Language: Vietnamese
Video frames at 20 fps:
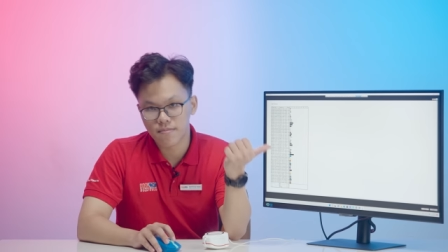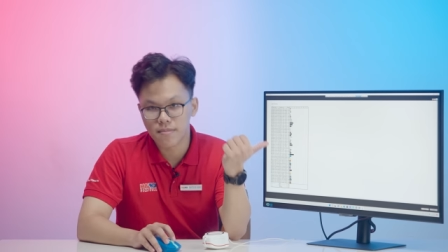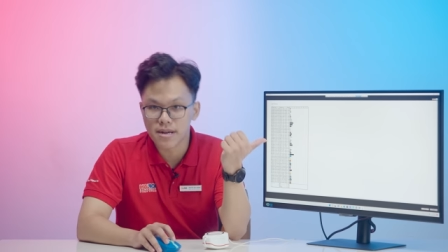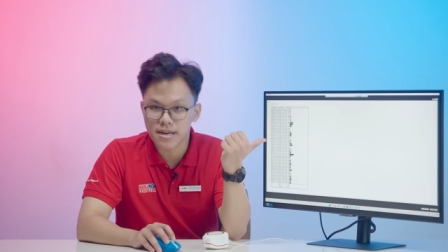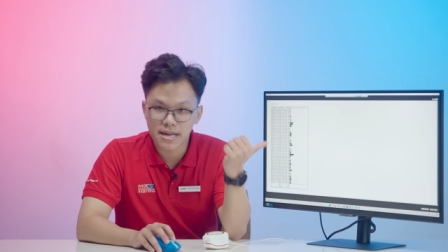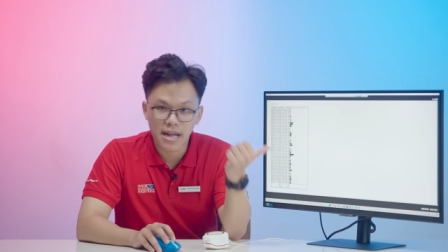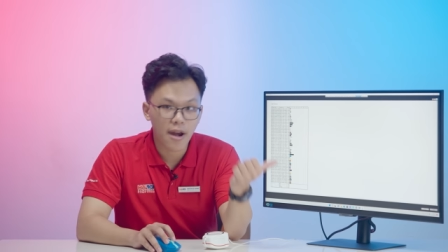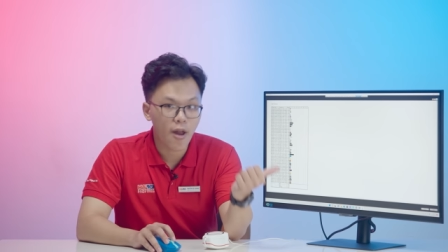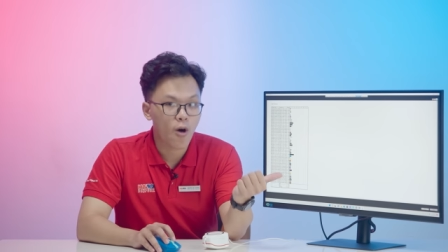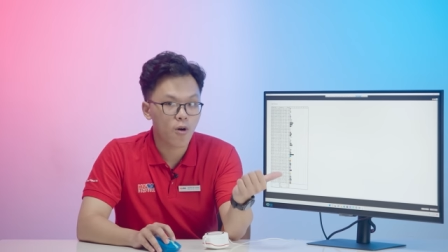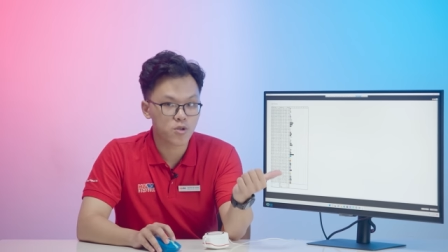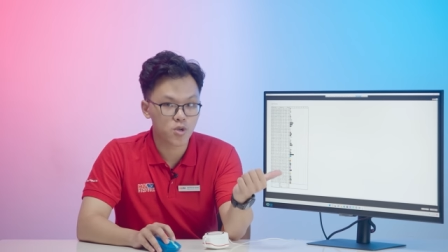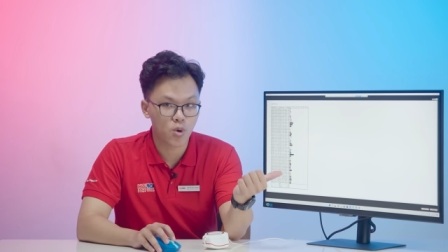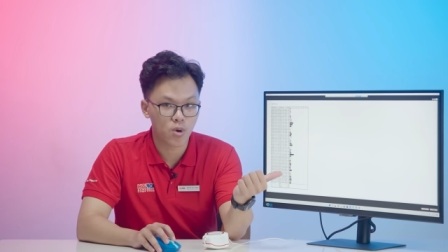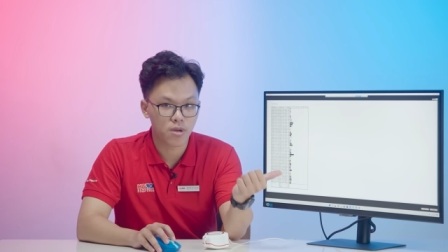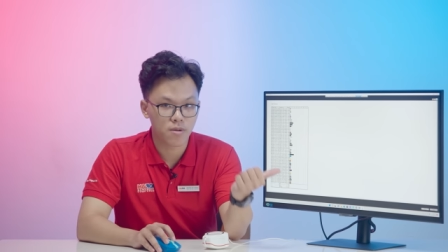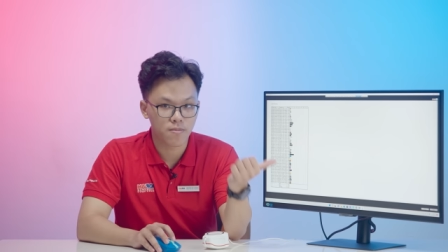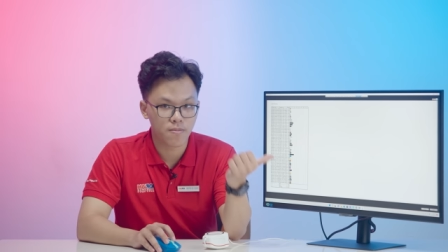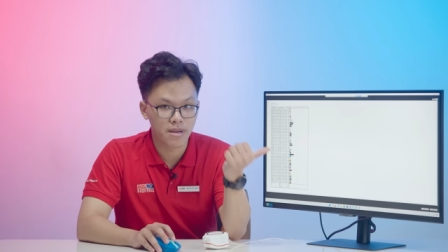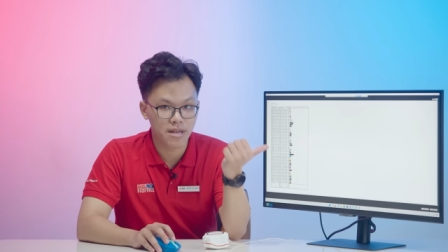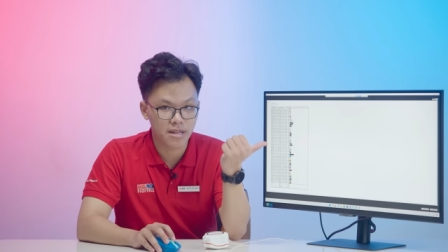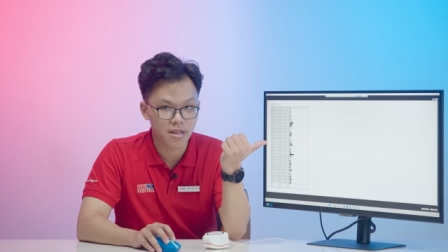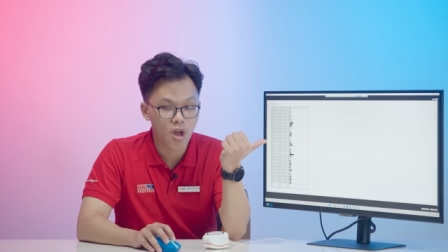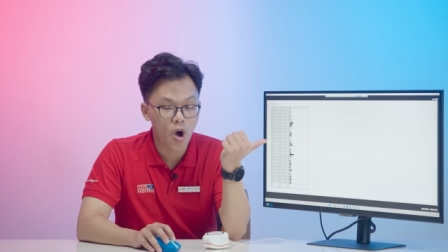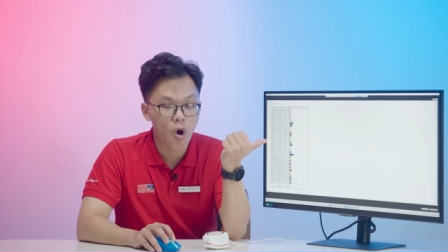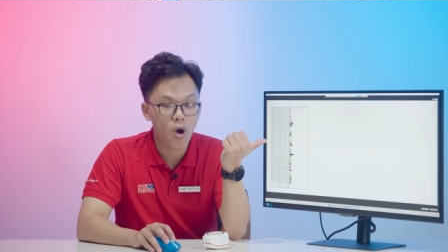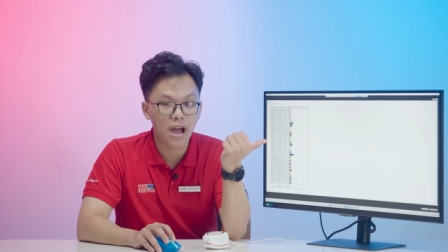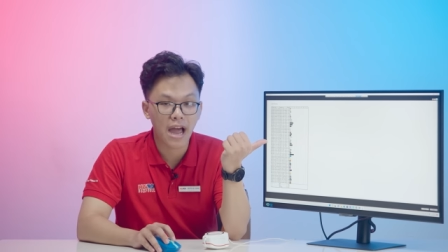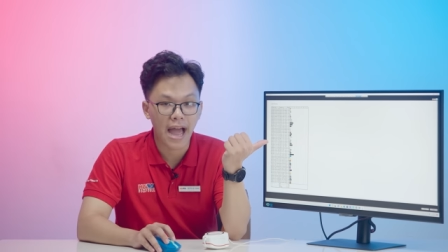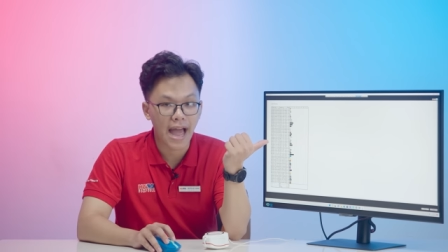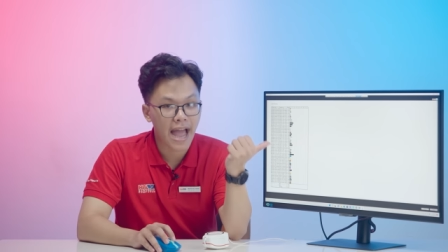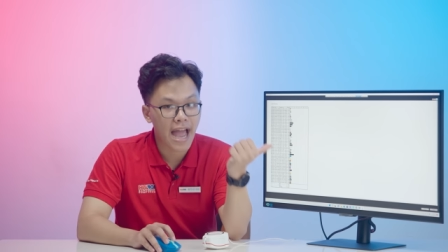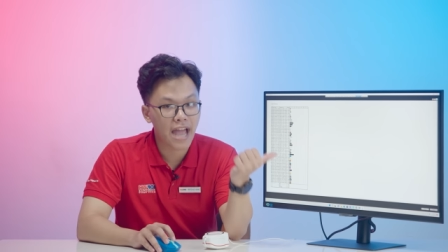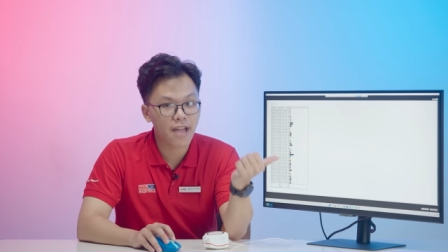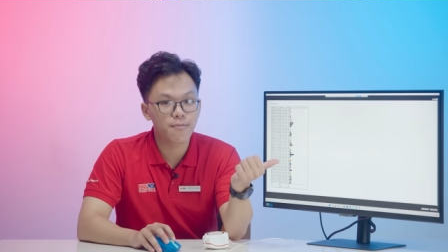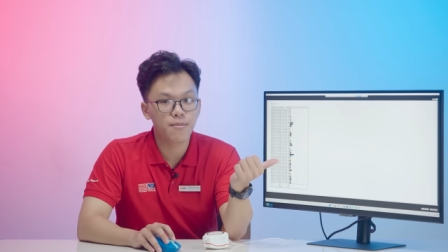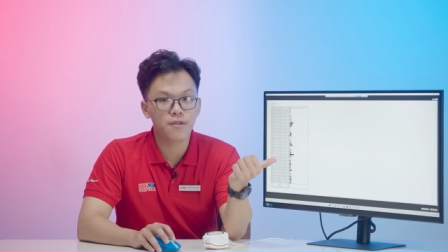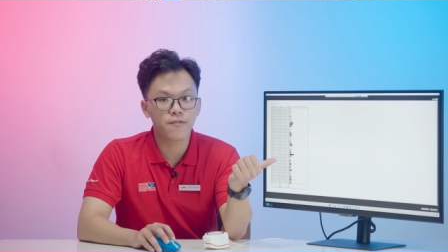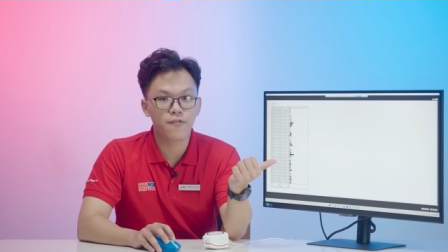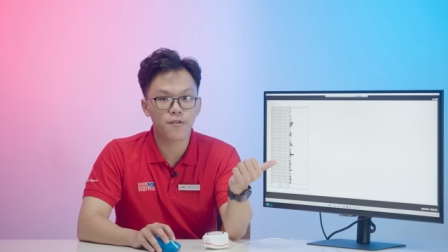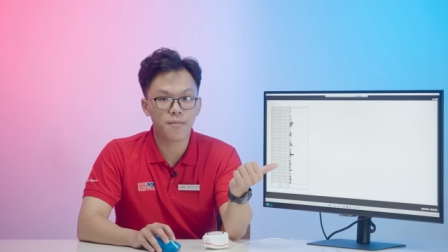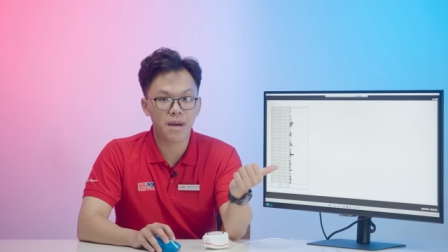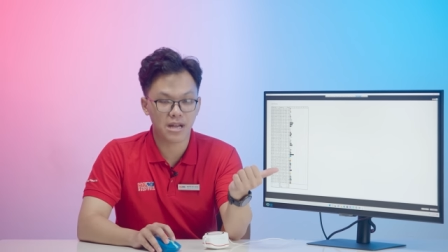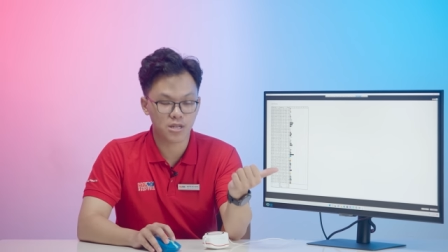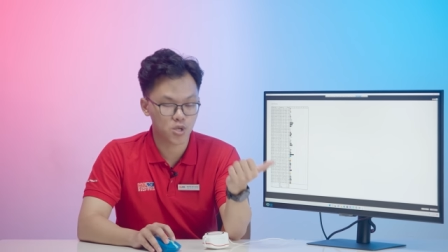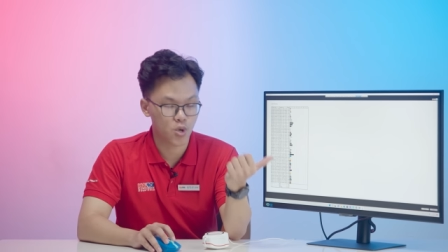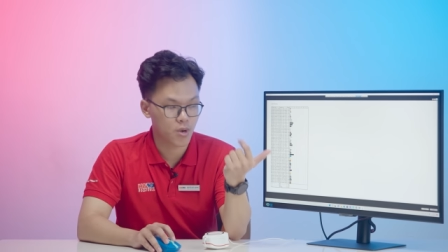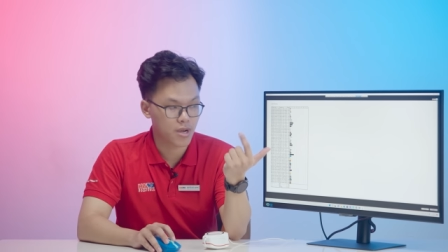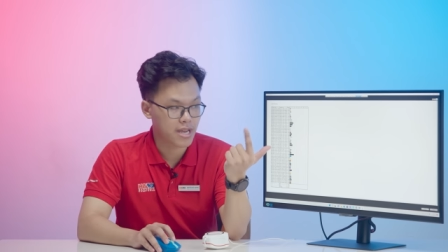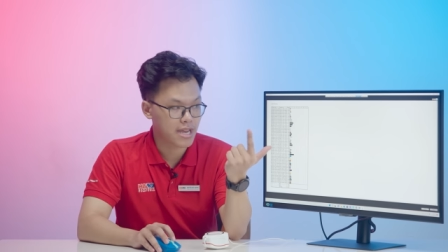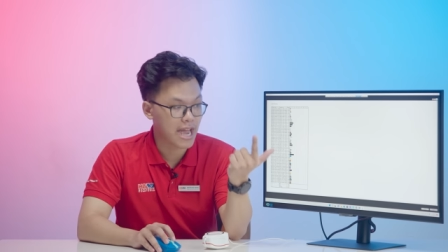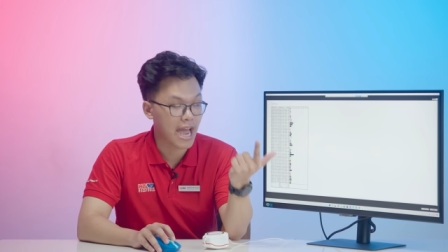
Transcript: mình đã đo rồi, mình đo cả hai phiên bản rồi,